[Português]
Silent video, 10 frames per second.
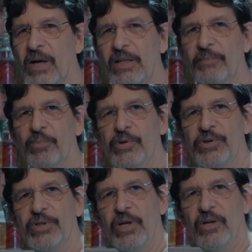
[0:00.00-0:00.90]
Aí
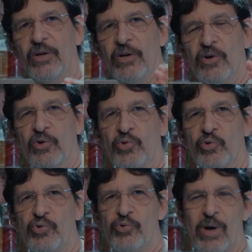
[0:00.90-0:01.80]
depois tem
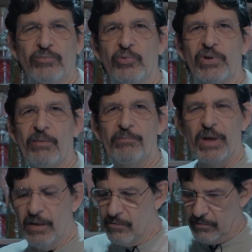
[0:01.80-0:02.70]
João do
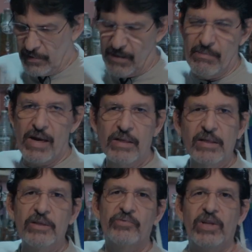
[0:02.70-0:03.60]
tempero,
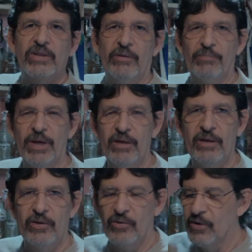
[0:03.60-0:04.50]
camarada que vende
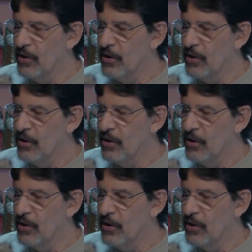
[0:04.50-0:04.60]
tempero.